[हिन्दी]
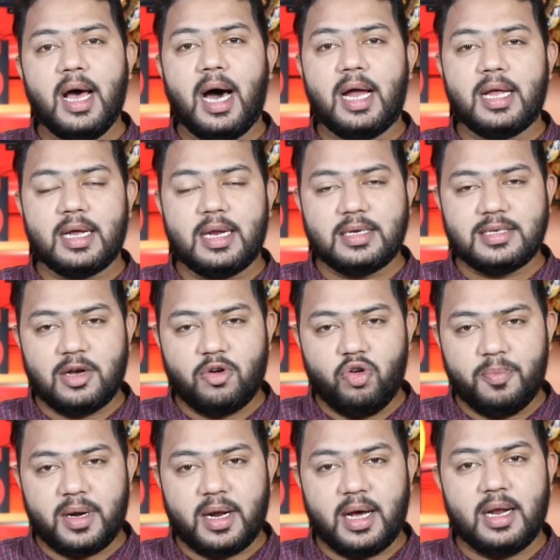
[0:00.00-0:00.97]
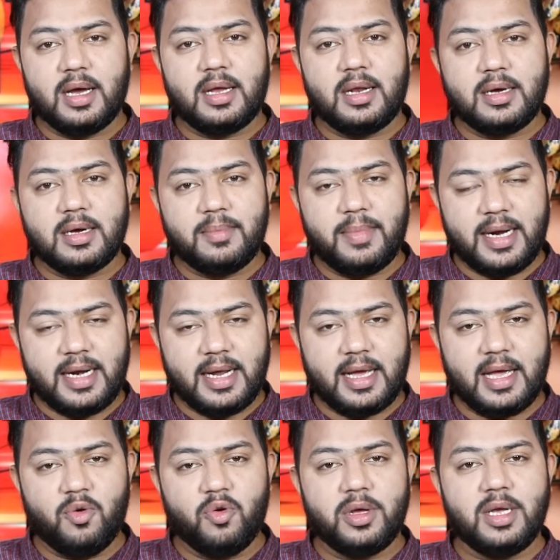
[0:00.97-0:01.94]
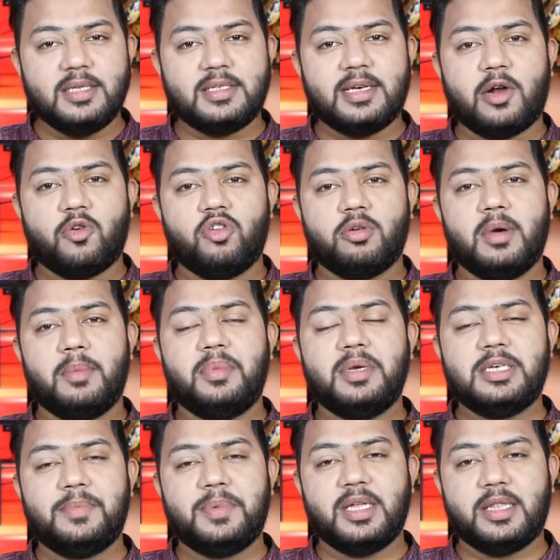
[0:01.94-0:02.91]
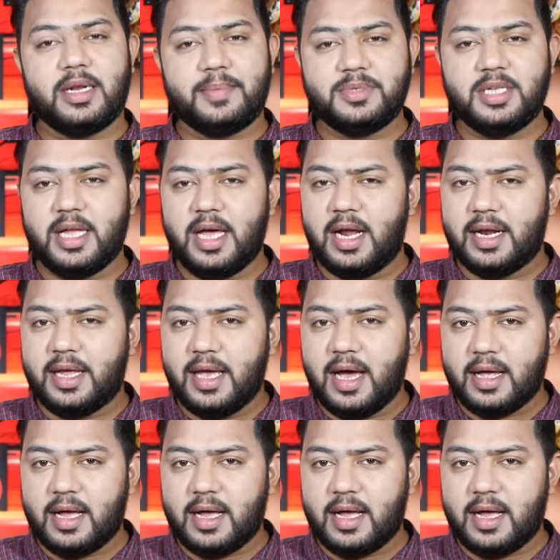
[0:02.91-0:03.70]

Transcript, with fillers: अलग अलग जगहों पर अलग अलग बैठकें होंगी इसका रोड में बीजेपी की तरफ से तैयार किया